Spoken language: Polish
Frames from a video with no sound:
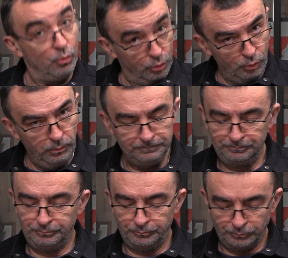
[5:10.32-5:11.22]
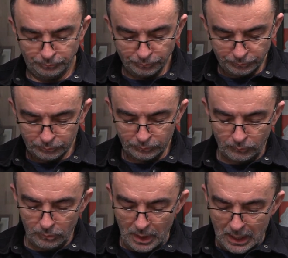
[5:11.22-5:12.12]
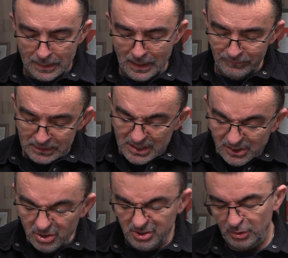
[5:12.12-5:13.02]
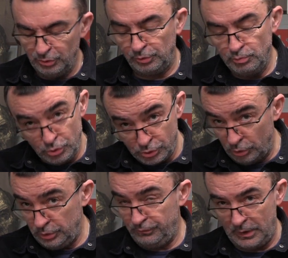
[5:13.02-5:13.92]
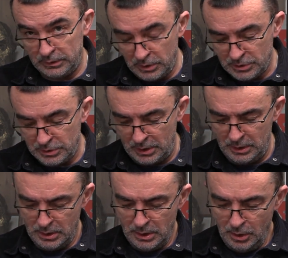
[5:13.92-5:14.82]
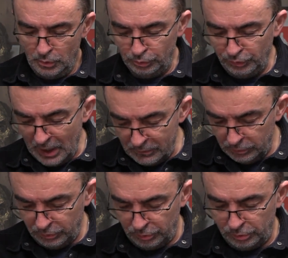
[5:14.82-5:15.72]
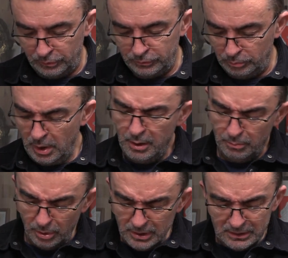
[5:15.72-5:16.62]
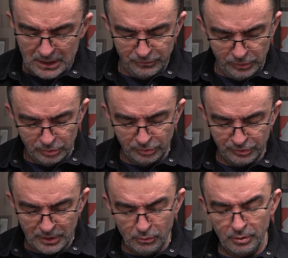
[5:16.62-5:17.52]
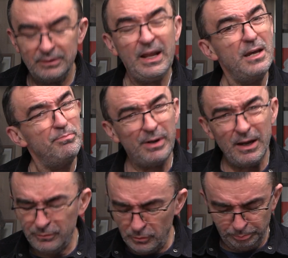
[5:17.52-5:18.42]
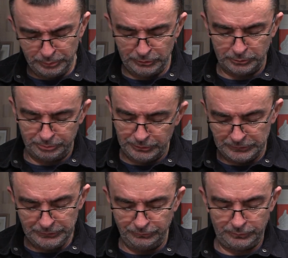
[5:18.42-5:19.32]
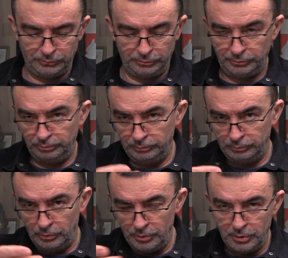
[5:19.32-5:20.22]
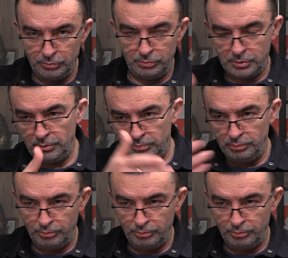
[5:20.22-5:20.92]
mógł, a nawet jest do tego zmuszony faktycznie ustawą stosowną. Moje nazwisko zostało najprawdopodobniej, według moich tutaj